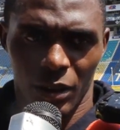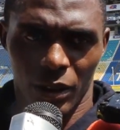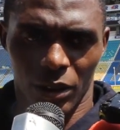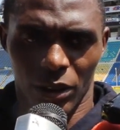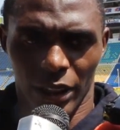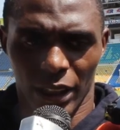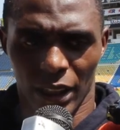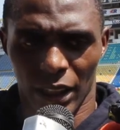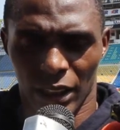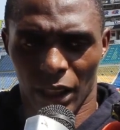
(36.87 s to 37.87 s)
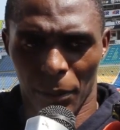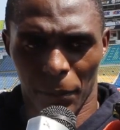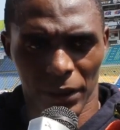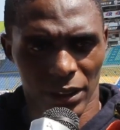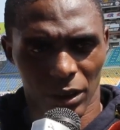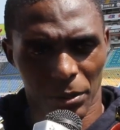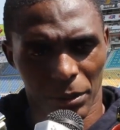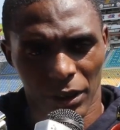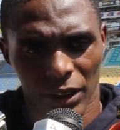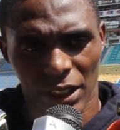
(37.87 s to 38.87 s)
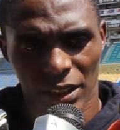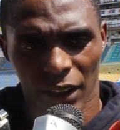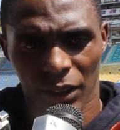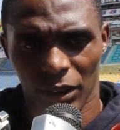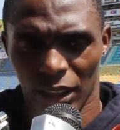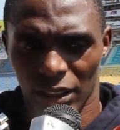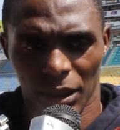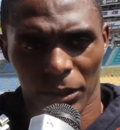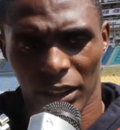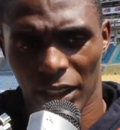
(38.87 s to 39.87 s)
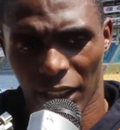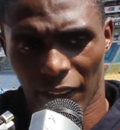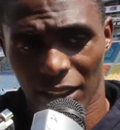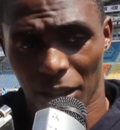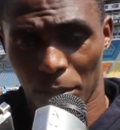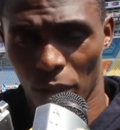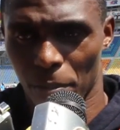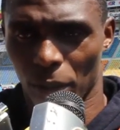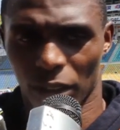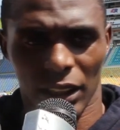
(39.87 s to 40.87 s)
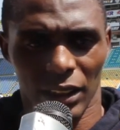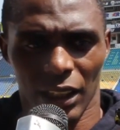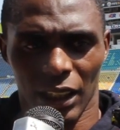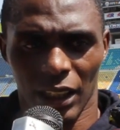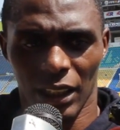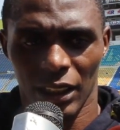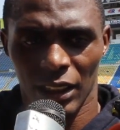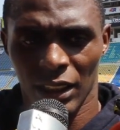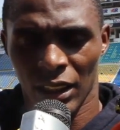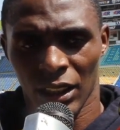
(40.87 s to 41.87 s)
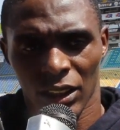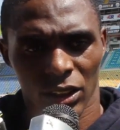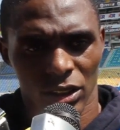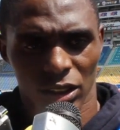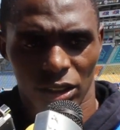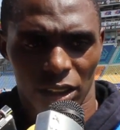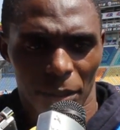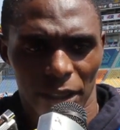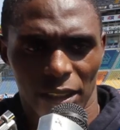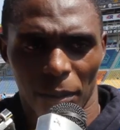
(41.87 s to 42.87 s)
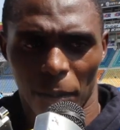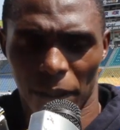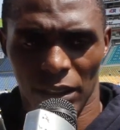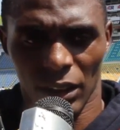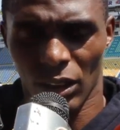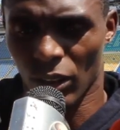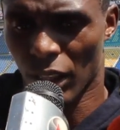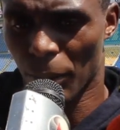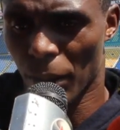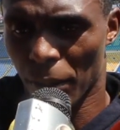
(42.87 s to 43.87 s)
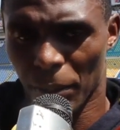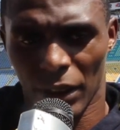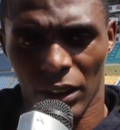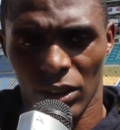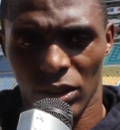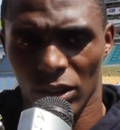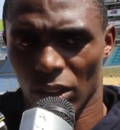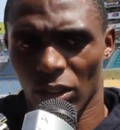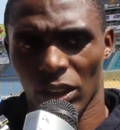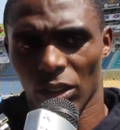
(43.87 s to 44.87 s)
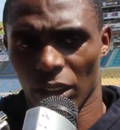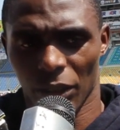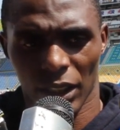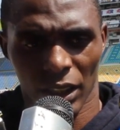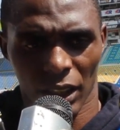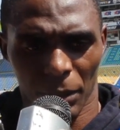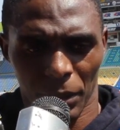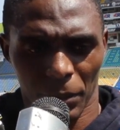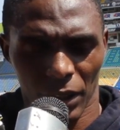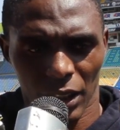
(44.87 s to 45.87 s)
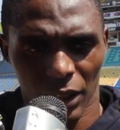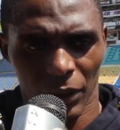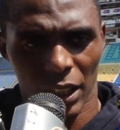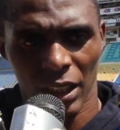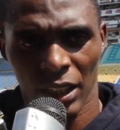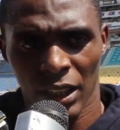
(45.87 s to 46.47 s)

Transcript: Bueno, eh, estamos pensando primero en el sábado, que sabemos de que va a ser muy importante ganar. Nosotros también estamos pensando en lo que vamos a proponer nosotros, no en lo que viene a proponer el rival.